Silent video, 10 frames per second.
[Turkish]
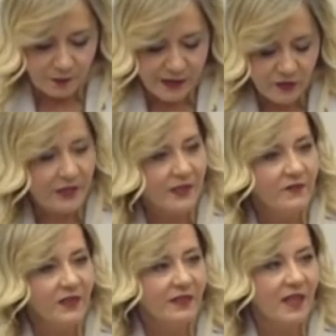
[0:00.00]
Bir
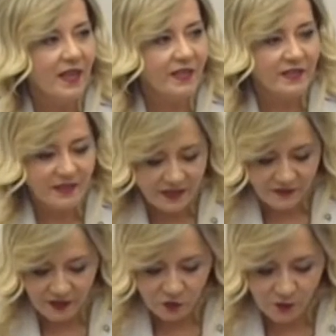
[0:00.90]
ülkenin
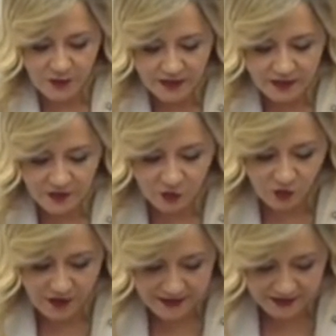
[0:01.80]
vatandaşlarının ve topraklarının
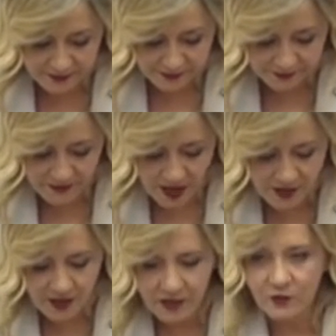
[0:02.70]
güvenliği
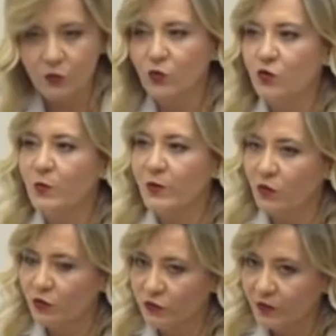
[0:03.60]
ancak güçlü bir
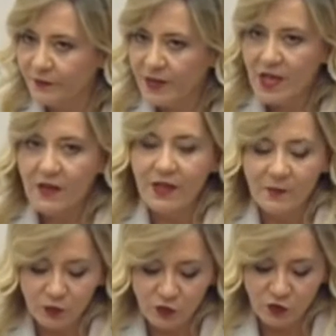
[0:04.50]
ordu
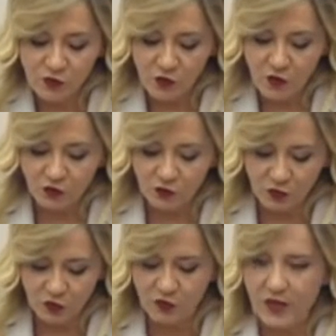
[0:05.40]
ve bu güçlü orduyu
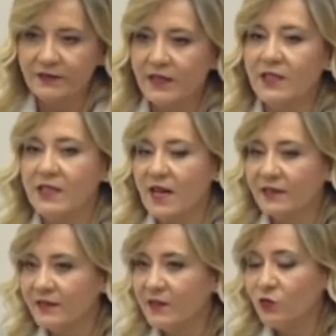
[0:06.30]
oluşturan
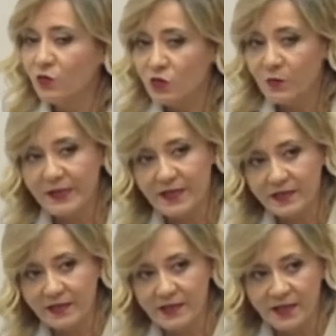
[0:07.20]
teşkilatının güçlü
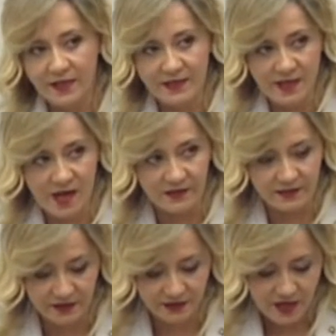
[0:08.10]
bireyleriyle
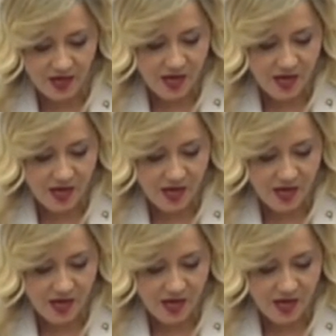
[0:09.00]
sağlanır.